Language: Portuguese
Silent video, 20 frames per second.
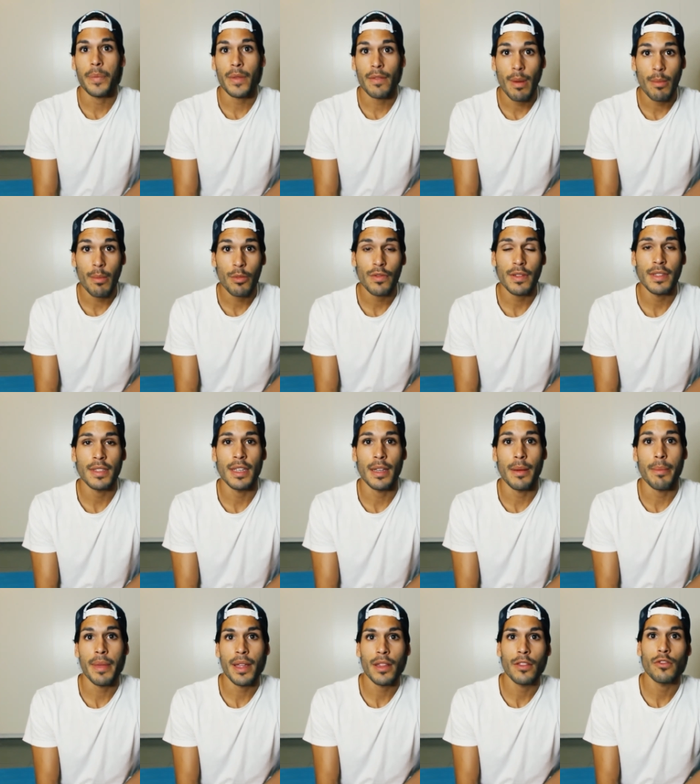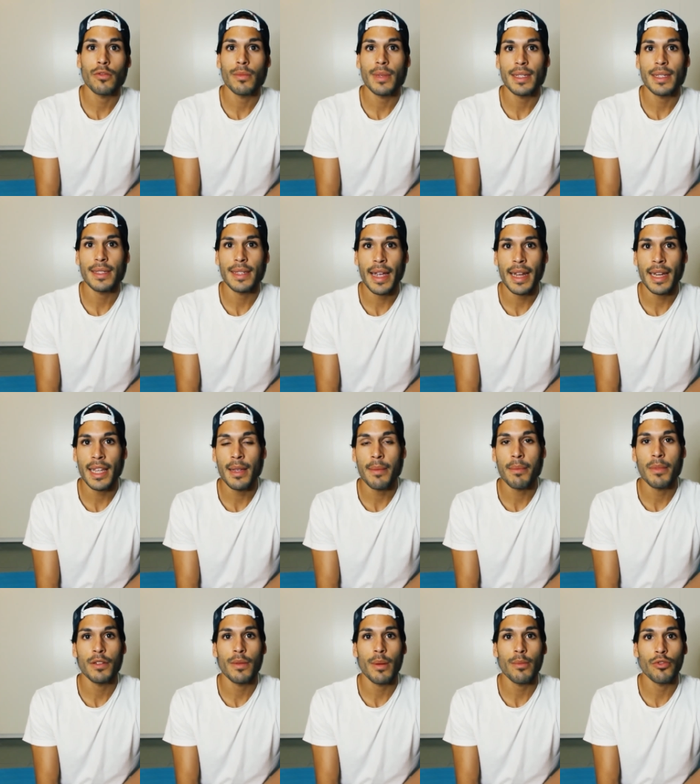Vamos fazer menos uma série,
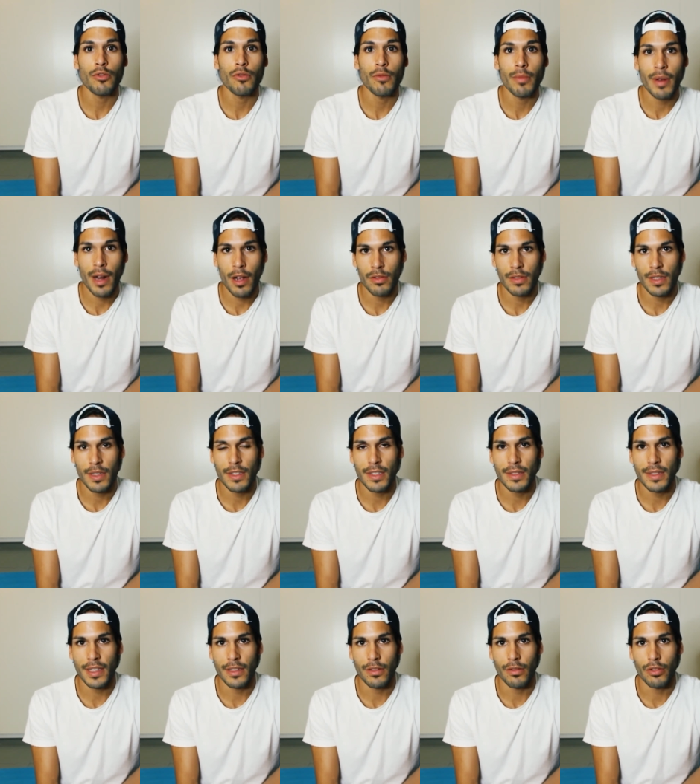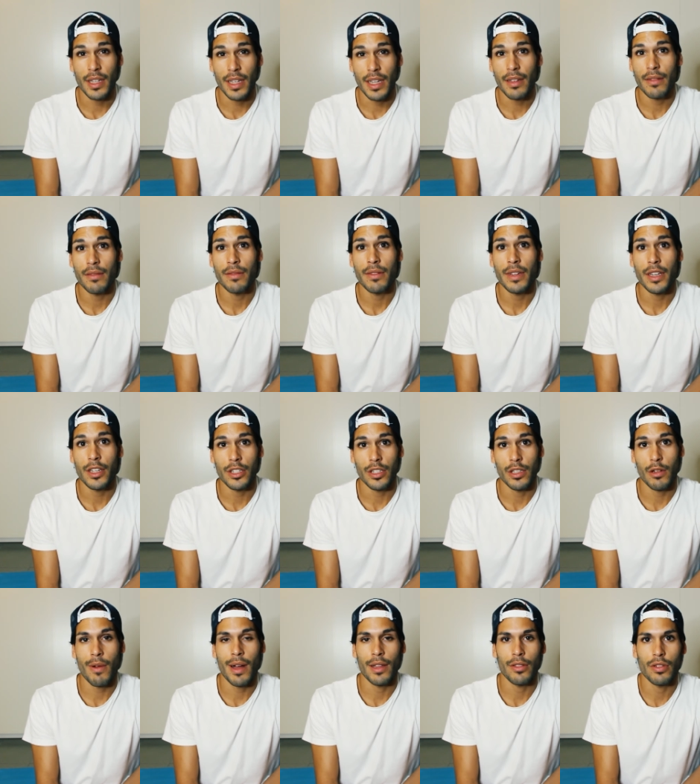mas vamos dobrar os exercícios. Em vez de
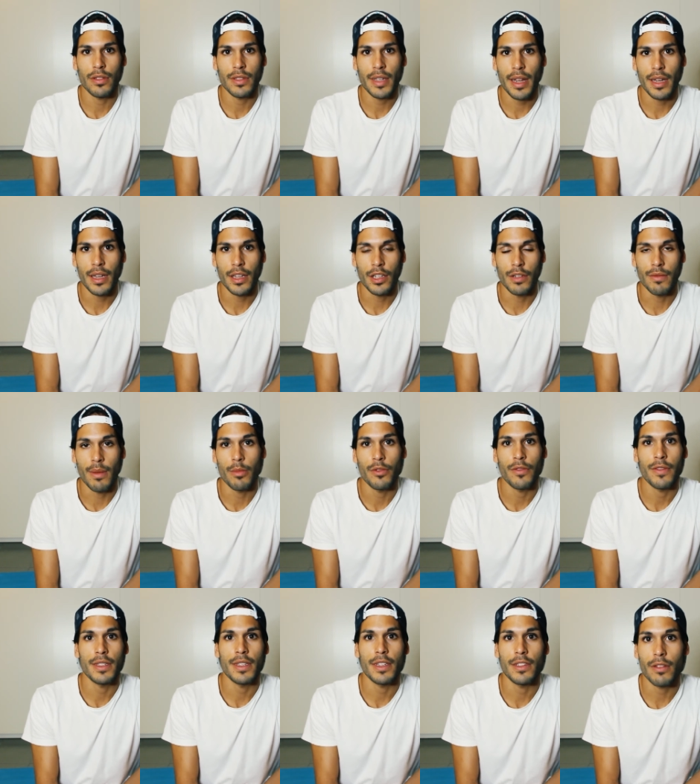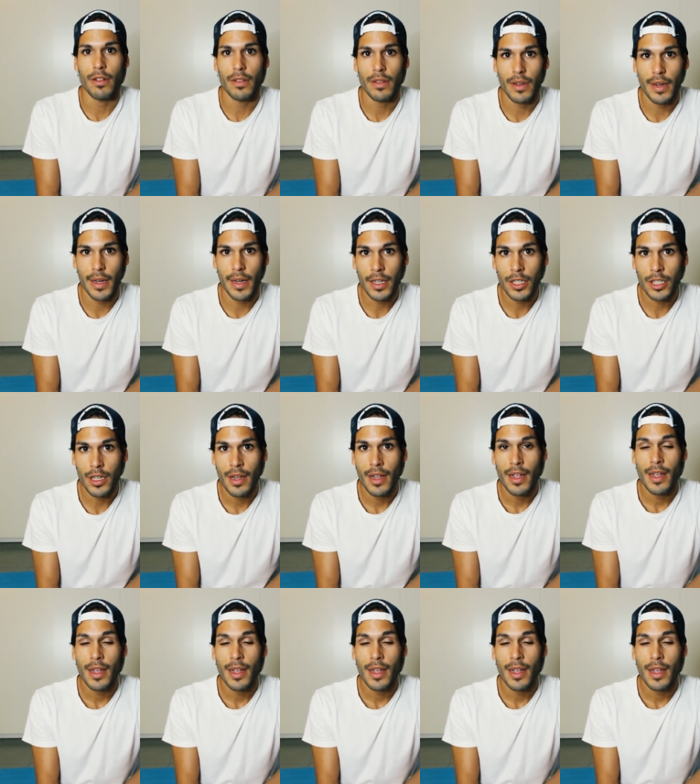4 séries, vamos fazer só 3,